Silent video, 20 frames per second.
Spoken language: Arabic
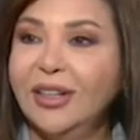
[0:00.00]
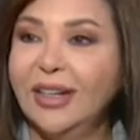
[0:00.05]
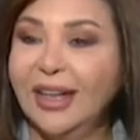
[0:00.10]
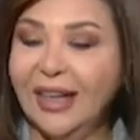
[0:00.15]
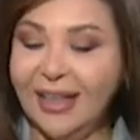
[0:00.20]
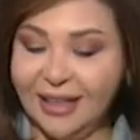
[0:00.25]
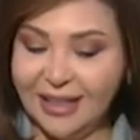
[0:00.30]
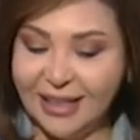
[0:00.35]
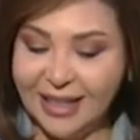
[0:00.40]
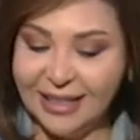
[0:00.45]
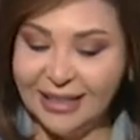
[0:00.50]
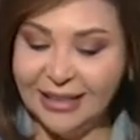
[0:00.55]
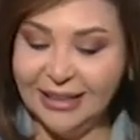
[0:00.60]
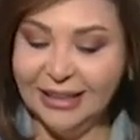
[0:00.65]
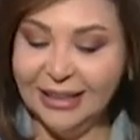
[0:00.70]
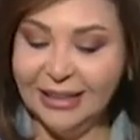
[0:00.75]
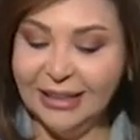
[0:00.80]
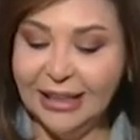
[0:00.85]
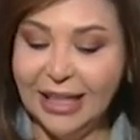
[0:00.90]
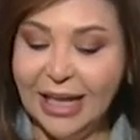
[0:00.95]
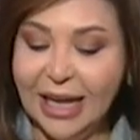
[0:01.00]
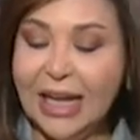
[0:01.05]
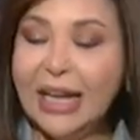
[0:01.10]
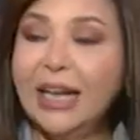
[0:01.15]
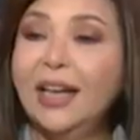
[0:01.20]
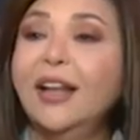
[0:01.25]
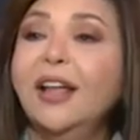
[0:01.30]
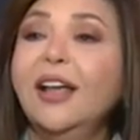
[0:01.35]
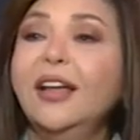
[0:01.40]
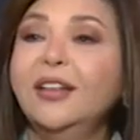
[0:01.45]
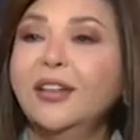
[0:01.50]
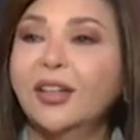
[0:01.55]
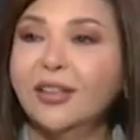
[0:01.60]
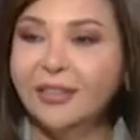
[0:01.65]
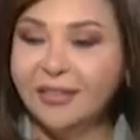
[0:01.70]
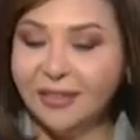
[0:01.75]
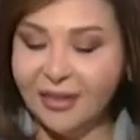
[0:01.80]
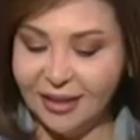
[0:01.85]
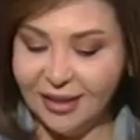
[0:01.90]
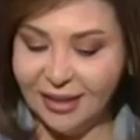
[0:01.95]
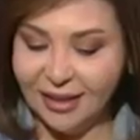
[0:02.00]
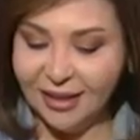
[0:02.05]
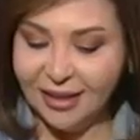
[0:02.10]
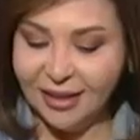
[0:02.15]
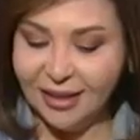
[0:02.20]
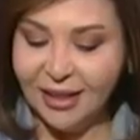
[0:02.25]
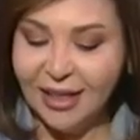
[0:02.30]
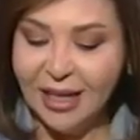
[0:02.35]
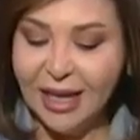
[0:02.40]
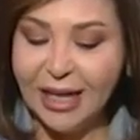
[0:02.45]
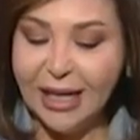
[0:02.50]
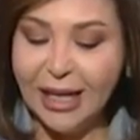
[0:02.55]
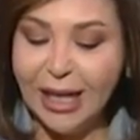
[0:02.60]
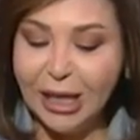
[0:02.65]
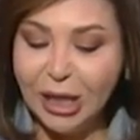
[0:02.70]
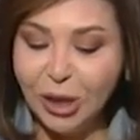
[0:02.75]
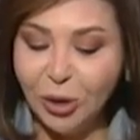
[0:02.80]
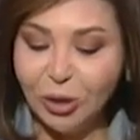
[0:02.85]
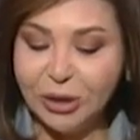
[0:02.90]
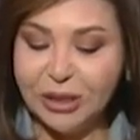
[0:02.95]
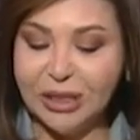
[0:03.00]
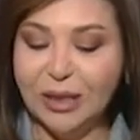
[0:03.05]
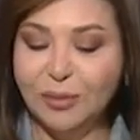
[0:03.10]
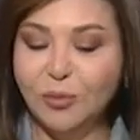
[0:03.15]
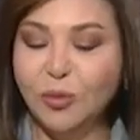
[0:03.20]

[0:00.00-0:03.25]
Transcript: الاخرين لا ننطلق لا نعطي